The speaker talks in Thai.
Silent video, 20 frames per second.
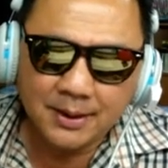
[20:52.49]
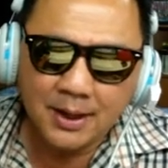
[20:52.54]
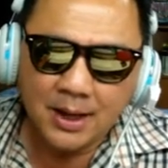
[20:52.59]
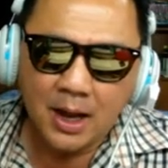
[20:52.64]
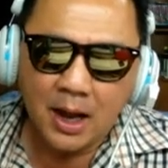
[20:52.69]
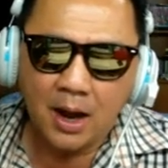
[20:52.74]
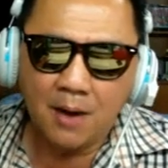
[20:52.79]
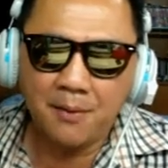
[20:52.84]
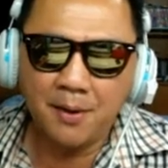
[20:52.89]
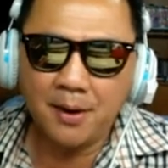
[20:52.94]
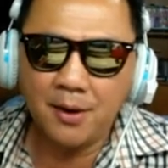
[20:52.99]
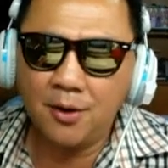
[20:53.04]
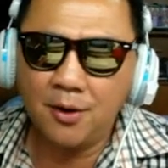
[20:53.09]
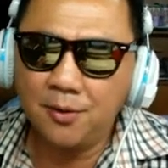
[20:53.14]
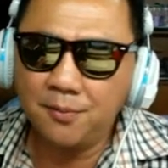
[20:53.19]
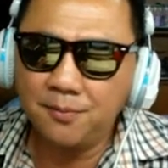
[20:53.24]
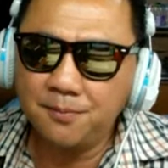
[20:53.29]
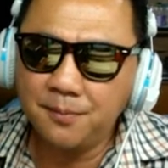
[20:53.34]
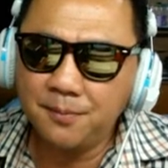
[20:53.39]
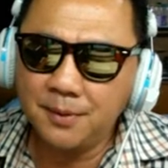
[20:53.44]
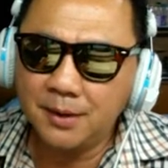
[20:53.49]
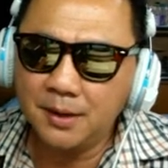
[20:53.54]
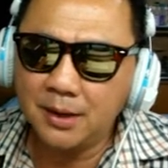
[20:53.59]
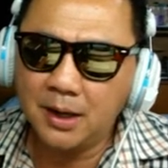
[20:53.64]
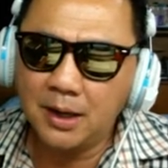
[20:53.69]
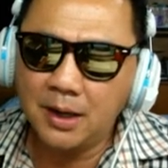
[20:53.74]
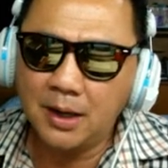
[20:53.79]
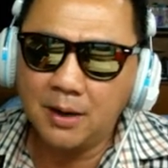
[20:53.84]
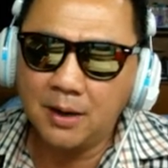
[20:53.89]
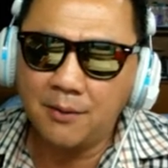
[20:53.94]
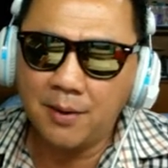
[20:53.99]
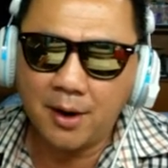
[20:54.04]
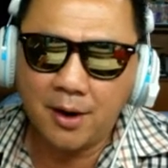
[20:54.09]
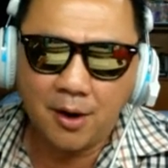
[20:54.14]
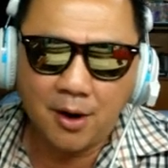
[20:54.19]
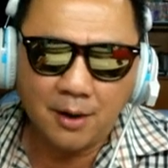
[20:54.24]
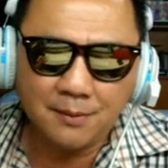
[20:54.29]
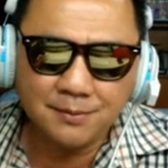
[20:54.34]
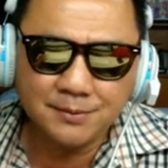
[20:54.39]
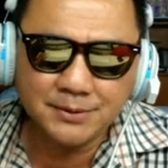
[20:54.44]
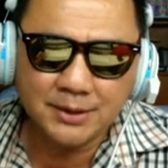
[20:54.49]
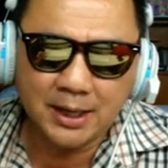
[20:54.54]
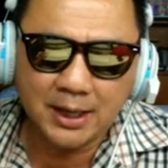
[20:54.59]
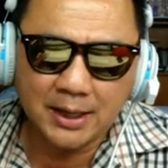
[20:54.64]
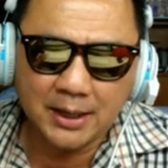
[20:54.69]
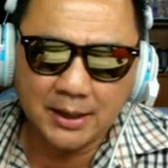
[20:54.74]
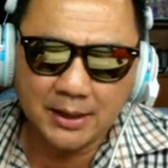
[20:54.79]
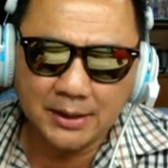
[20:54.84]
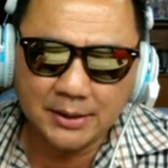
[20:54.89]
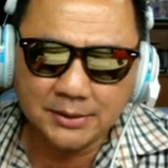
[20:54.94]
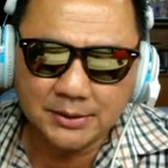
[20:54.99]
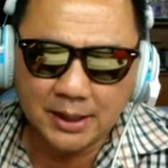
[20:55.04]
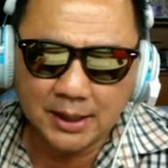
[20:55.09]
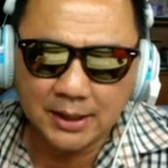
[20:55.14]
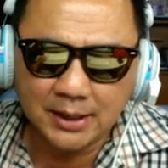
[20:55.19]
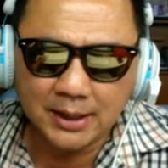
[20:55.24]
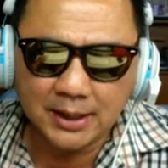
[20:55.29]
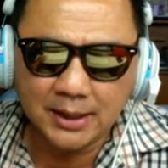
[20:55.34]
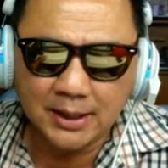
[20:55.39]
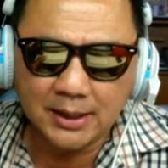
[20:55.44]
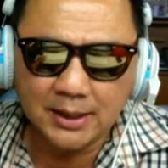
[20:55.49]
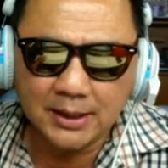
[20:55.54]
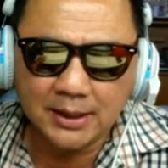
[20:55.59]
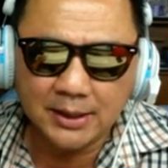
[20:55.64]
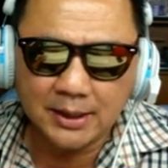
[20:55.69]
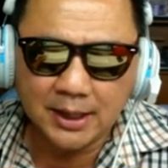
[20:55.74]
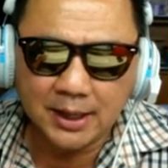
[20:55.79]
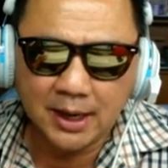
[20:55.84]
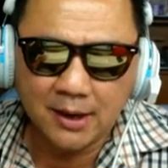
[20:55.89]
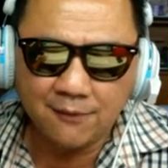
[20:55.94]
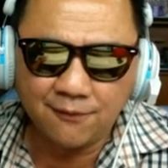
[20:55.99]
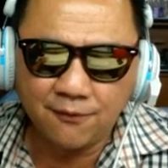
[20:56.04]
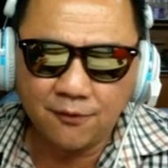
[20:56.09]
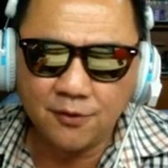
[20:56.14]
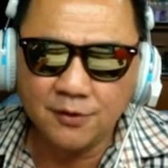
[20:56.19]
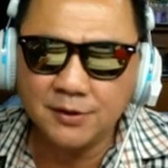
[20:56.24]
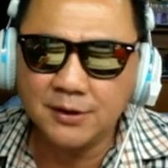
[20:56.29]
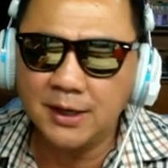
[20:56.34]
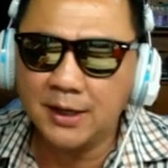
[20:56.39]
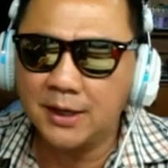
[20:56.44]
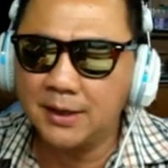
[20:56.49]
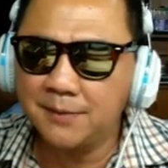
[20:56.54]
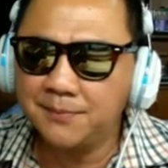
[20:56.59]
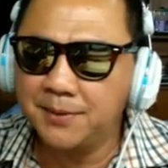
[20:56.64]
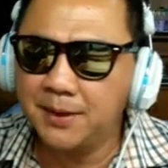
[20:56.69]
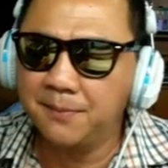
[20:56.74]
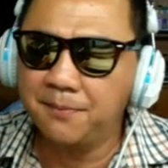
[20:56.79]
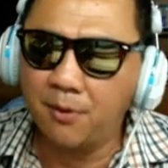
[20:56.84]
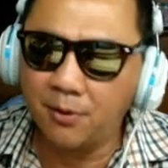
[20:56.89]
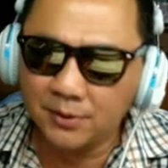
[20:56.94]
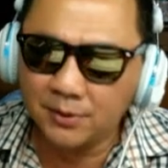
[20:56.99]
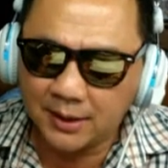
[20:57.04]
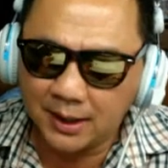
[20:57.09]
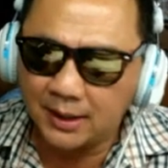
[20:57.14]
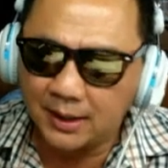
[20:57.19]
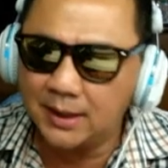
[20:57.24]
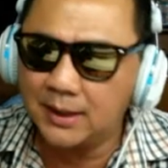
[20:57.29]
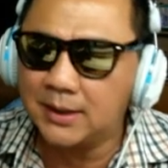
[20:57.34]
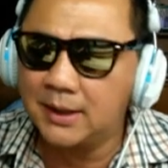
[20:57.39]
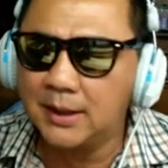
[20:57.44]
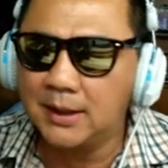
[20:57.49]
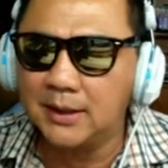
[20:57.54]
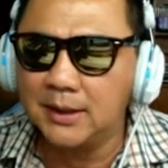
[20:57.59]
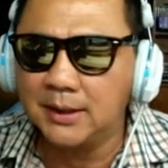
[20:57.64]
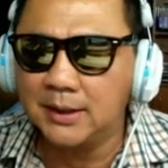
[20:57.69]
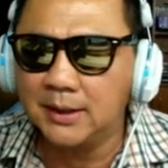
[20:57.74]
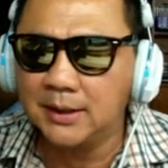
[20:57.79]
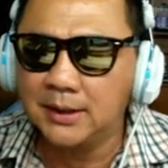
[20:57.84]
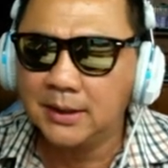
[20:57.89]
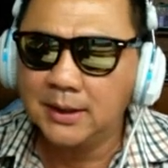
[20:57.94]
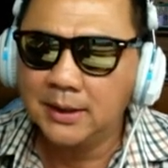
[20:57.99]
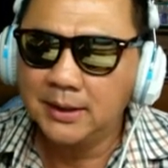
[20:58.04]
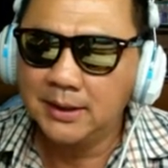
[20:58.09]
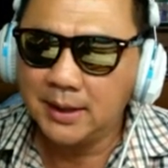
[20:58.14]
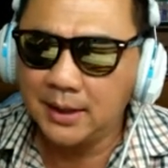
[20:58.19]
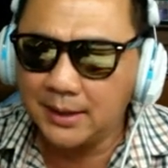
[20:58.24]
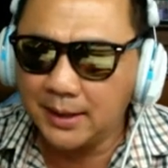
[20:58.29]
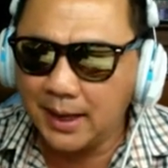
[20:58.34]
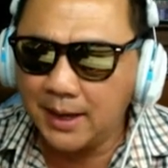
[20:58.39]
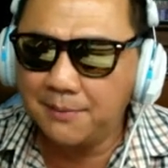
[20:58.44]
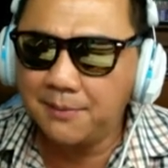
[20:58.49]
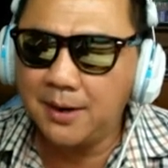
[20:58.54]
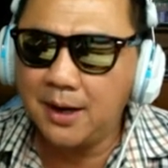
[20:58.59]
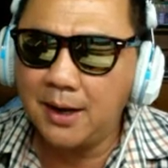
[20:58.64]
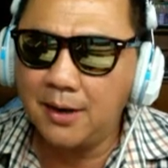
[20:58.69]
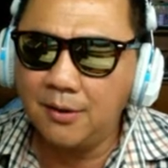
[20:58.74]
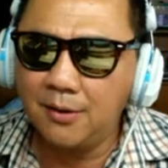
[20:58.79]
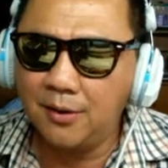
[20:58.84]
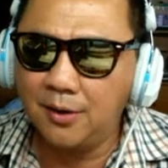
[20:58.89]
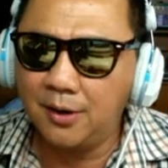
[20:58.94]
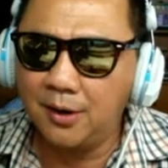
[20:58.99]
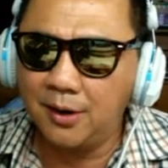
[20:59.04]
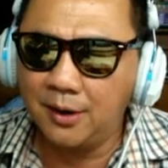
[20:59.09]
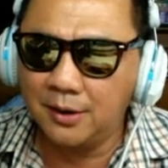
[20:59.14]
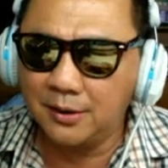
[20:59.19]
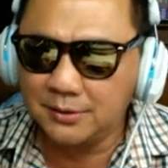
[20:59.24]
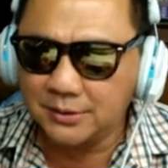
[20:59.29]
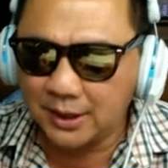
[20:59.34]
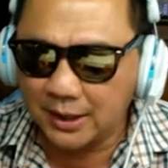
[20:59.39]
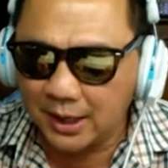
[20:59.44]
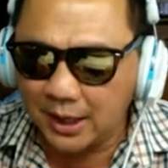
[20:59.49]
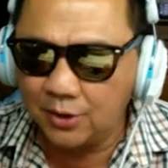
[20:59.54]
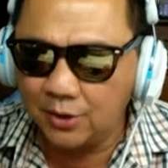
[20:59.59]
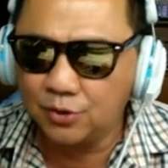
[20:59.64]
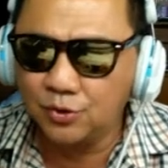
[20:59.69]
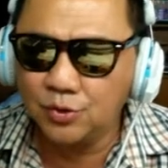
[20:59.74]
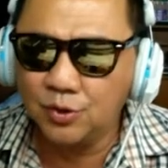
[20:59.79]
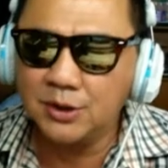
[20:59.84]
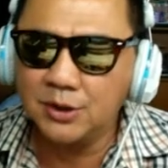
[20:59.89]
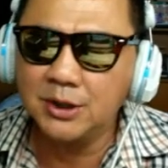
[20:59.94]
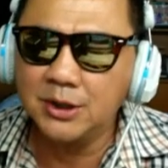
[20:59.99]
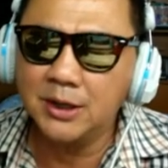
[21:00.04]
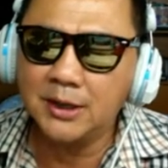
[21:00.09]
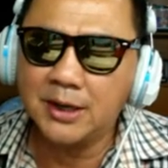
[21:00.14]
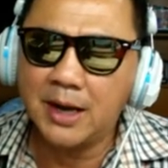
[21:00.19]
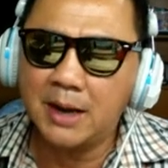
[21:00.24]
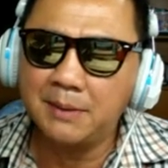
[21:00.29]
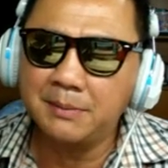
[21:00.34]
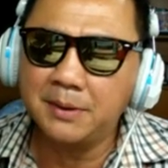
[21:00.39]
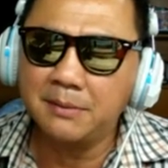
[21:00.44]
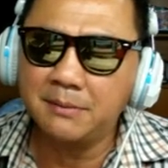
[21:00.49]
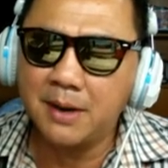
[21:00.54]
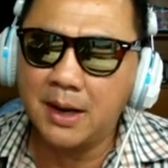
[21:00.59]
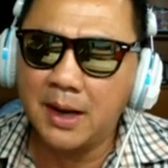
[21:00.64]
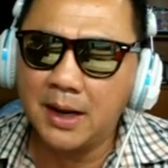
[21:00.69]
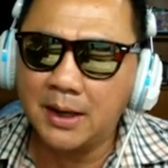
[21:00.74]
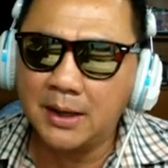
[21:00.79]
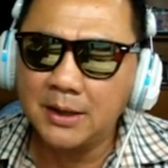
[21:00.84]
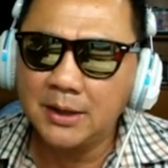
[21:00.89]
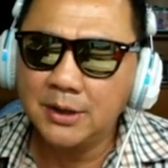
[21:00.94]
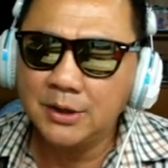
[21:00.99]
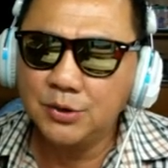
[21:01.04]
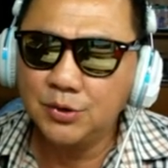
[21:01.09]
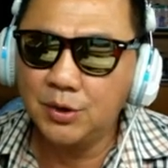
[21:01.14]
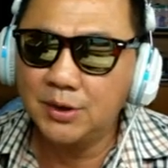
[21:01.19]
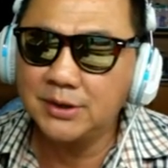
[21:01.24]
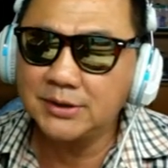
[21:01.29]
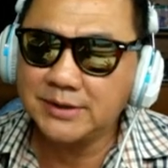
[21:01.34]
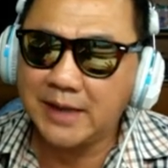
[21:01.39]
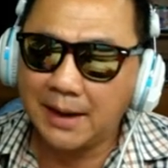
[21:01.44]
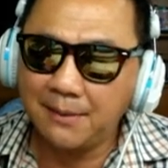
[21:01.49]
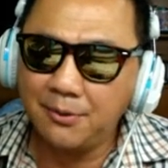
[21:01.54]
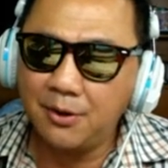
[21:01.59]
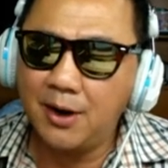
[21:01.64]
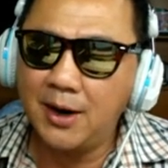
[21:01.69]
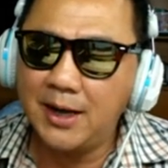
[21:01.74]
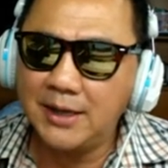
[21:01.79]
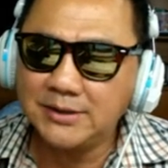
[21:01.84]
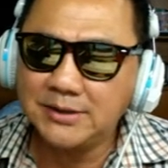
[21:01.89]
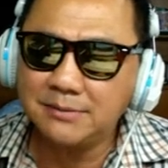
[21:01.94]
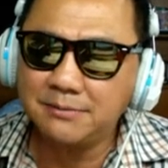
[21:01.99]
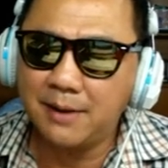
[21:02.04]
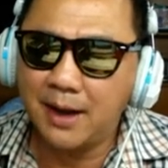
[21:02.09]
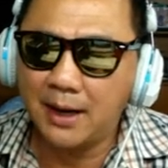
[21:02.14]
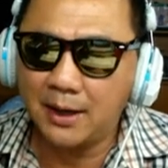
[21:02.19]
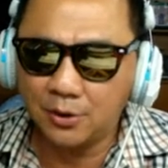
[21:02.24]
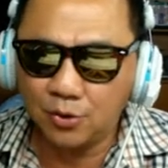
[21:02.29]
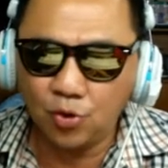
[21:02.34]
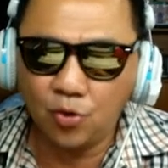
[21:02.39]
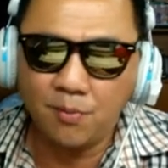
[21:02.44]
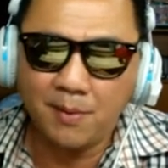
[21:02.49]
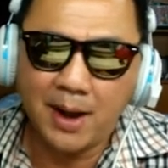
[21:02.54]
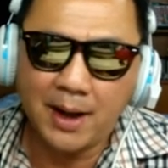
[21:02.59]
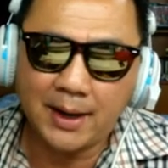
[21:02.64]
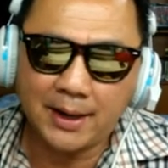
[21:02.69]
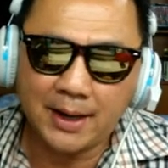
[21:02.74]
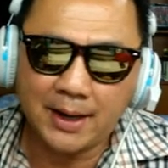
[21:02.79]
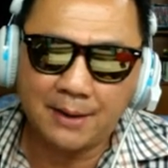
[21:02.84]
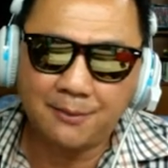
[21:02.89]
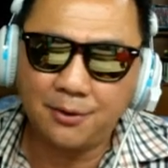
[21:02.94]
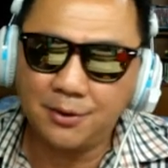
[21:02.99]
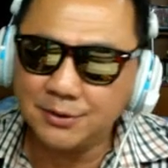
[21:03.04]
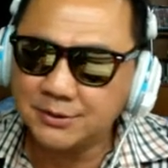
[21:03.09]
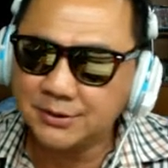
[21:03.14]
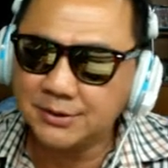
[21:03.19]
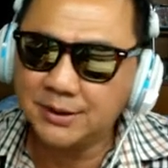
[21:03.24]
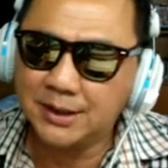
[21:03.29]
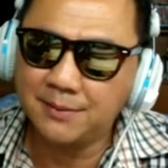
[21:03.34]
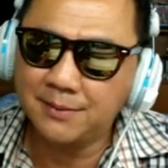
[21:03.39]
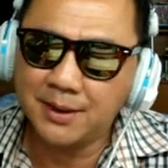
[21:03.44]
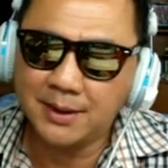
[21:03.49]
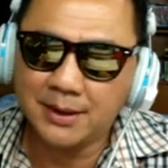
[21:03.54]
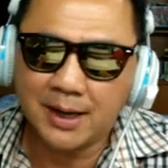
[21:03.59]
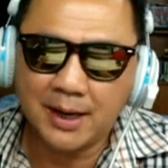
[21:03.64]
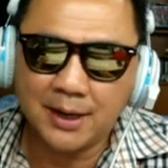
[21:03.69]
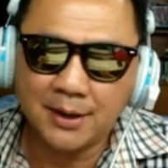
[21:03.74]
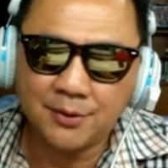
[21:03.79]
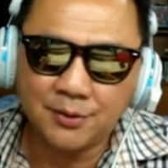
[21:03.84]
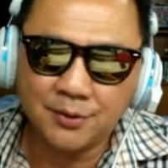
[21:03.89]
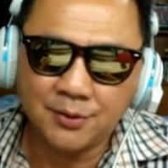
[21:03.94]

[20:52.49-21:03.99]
เอาไว้ครอบเอาไว้ครอบใส่ใส่ในใน ไอโฟนเซเว่น เพื่อ protect อีกทีหนึ่งถ้าน้ำเข้าก็จะเข้าตัวเครื่องได้ไม่มากตัวหนึ่งสามร้อยห้าสิบบาทถูกมากเลยครับลองซื้อในเมืองไทยดู